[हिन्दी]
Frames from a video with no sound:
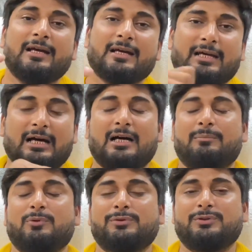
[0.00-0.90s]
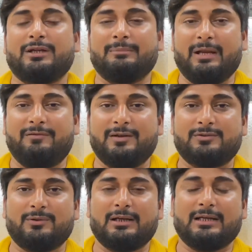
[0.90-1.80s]
क्या हमको जो है कि बेनिफिट्स
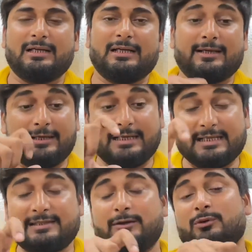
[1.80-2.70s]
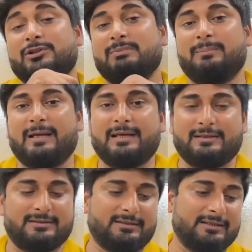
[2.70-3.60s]
वगैरह है कैसे लोग इसमें अप्लाई कर
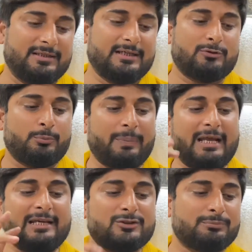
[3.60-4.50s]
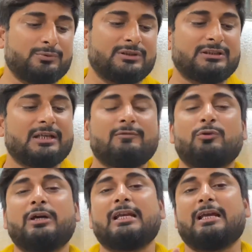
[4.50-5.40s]
सकते हैं ठीक है तो पहली जो पोजिशन है वो
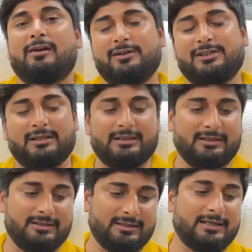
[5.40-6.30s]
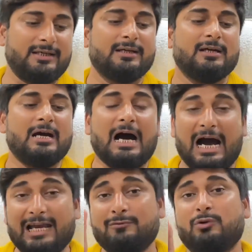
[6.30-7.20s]
है इलेक्ट्रिशियन की ठीक है
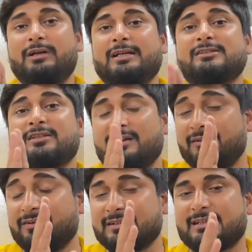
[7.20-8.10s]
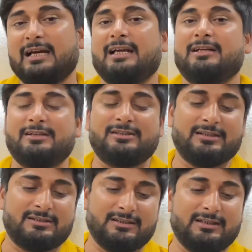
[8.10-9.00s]
हाई वोल्टेज थ्री फेस का इलेक्ट्रिशियन
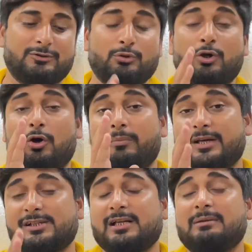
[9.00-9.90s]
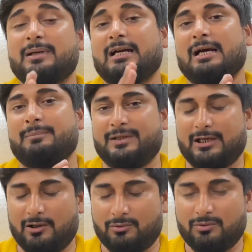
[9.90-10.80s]
चाहिए जो कॉमर्शियल में काम किया
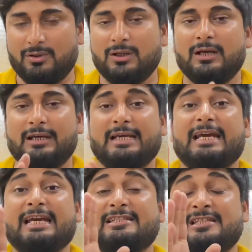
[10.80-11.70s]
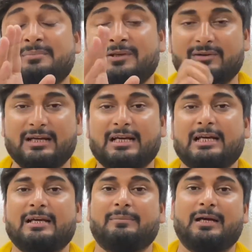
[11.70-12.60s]
हो ठीक है एसीबी वगैरह
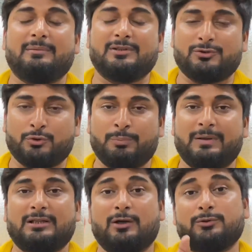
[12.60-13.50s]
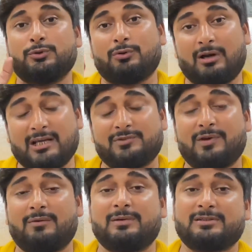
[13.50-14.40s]
के बारे में जिसको पता हो जो
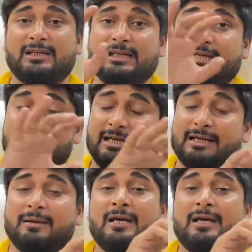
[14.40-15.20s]
ट्रांसफार्मर से लेकर के